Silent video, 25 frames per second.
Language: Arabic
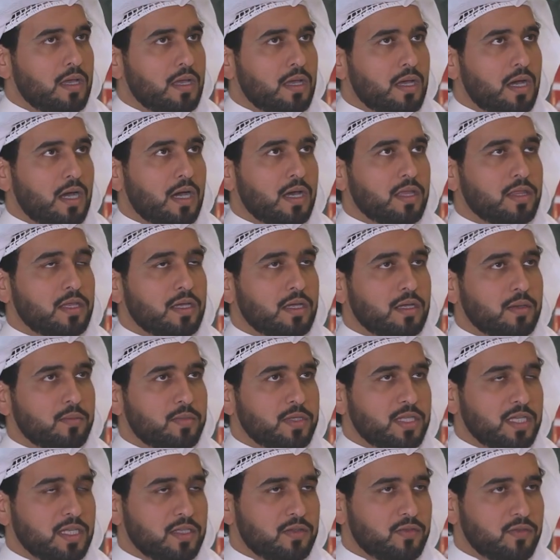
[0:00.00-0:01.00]
هذا
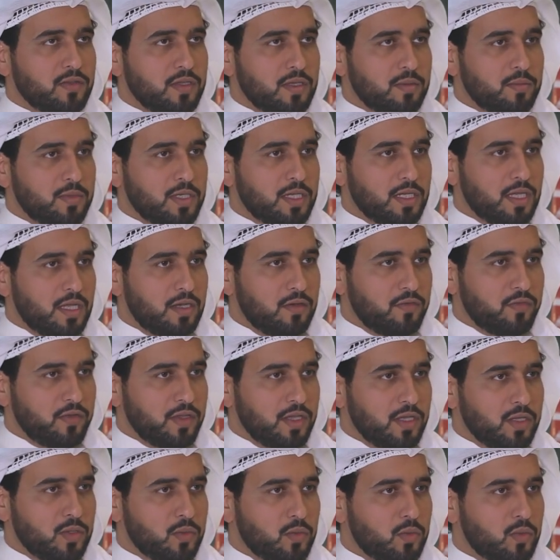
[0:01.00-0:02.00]
بديت فيه من
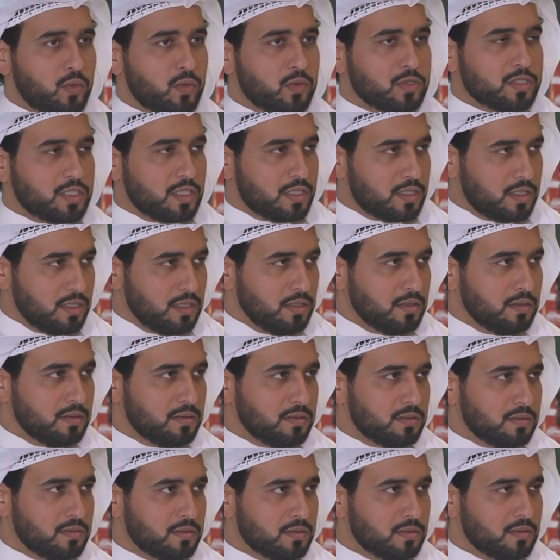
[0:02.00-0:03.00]
2006
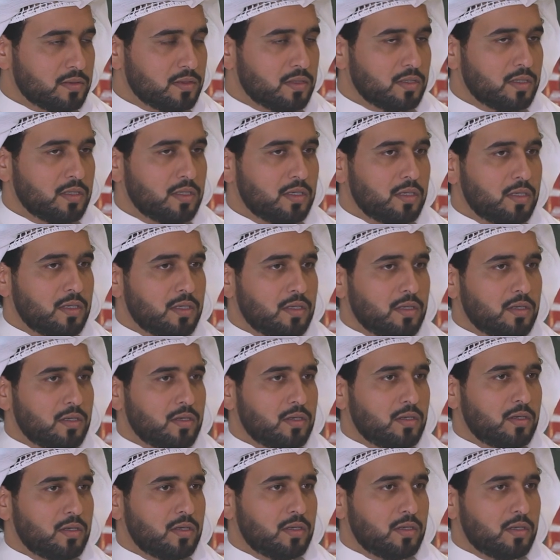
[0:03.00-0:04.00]

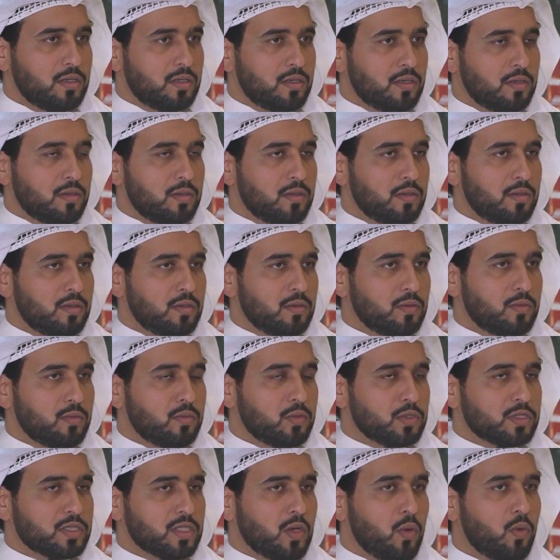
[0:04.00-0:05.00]
أه
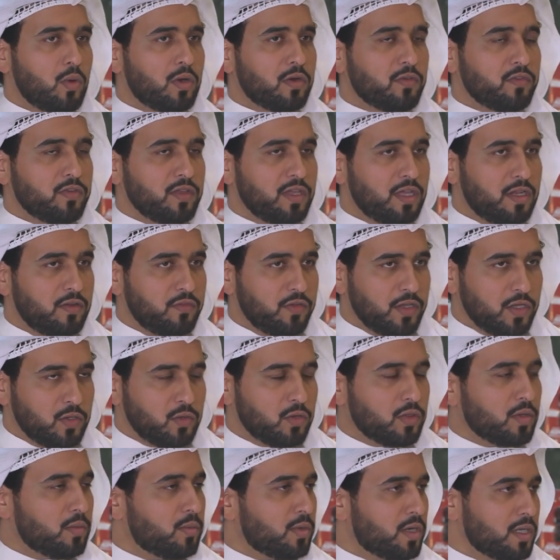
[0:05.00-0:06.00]
وتطور في
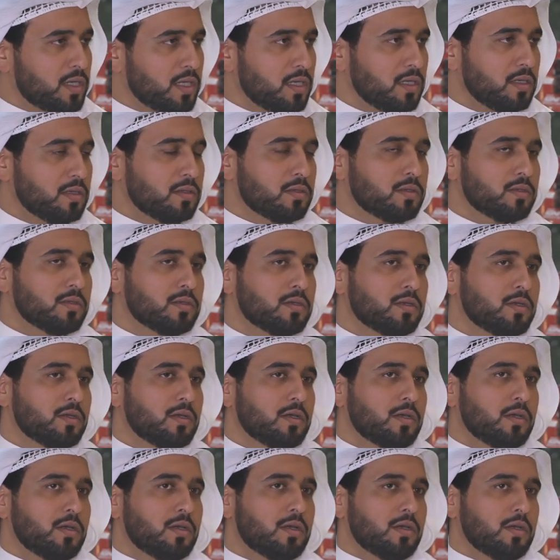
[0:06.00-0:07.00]
2008
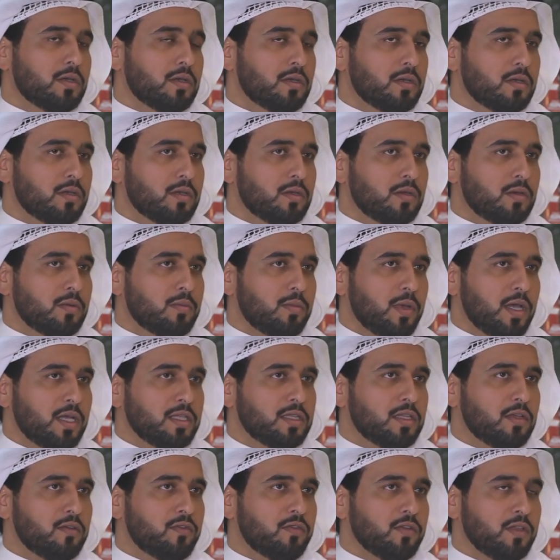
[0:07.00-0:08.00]
آه،
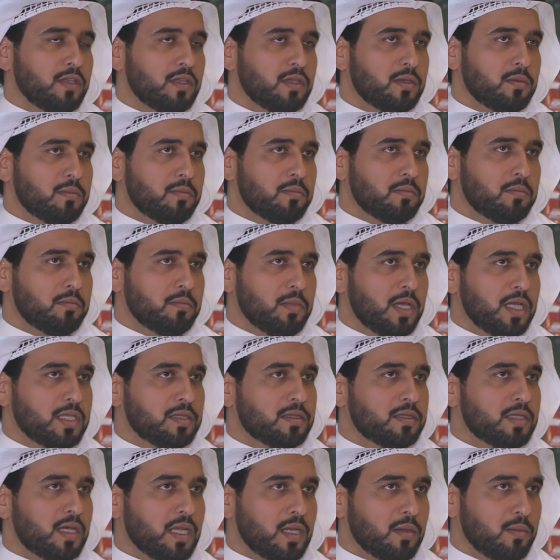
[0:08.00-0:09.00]
بعدها في بعد
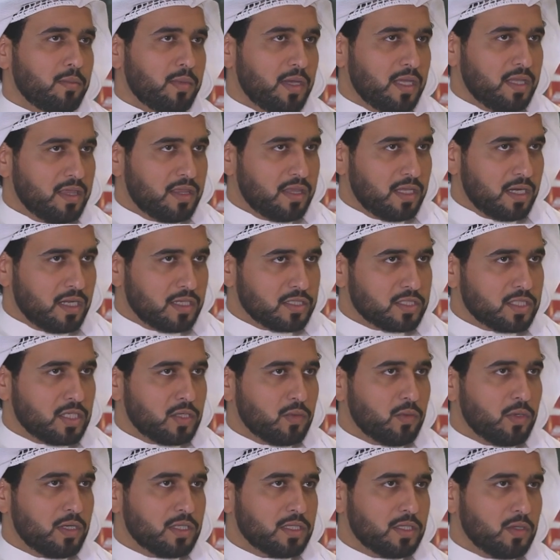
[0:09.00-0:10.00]
تقريبا بعد ثلاث
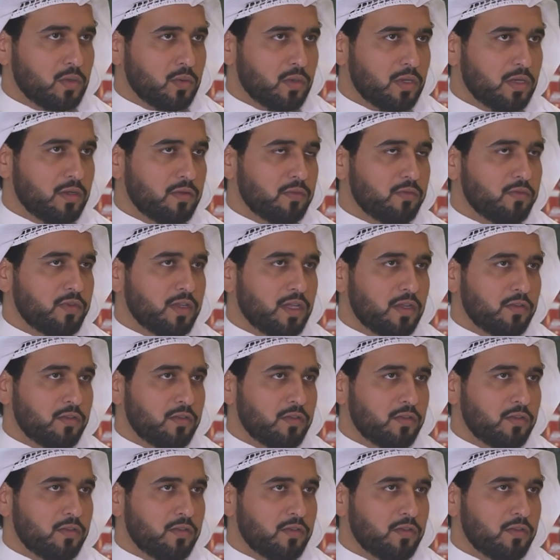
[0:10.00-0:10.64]
سنوات اول في